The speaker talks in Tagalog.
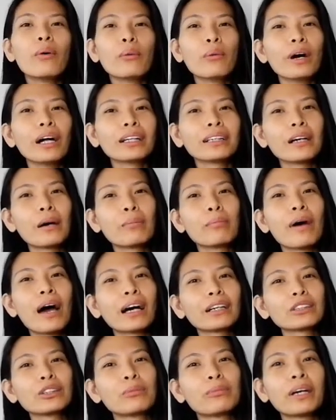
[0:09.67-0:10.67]
Welcome
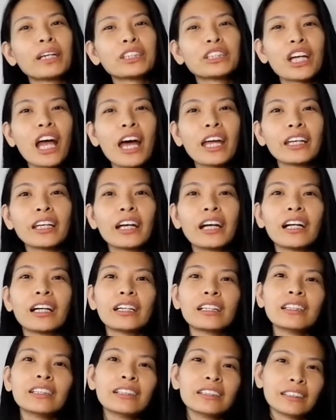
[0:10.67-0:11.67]
back to my
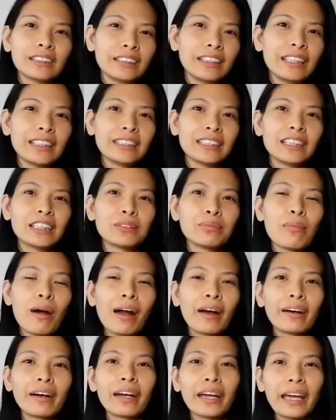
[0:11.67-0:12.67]
channel. This is
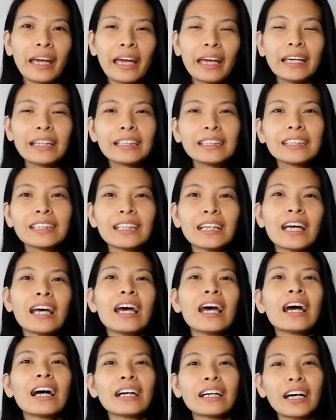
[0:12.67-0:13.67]
Mara H.
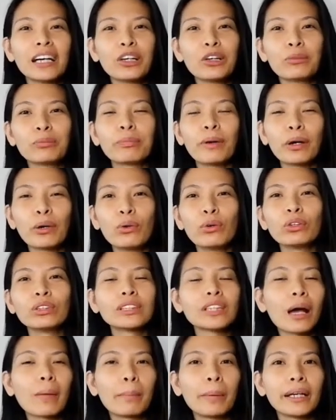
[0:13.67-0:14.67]
Ngayon,
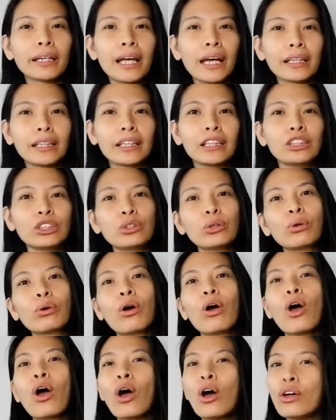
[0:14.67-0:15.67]
pag-uusapan natin yung
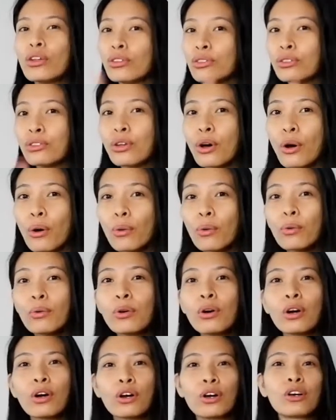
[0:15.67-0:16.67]
No
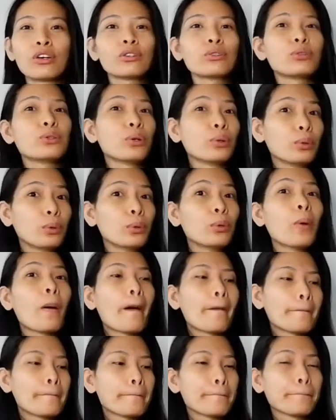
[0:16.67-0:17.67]
2
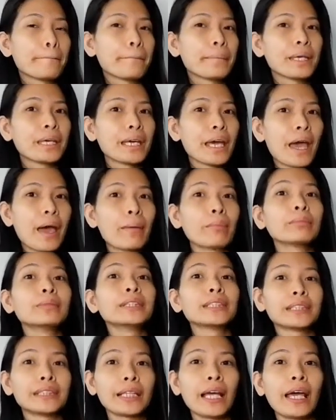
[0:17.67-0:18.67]
PM
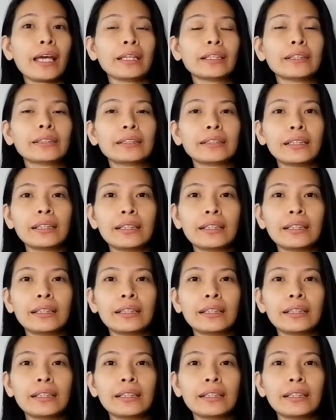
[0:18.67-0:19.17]
Send.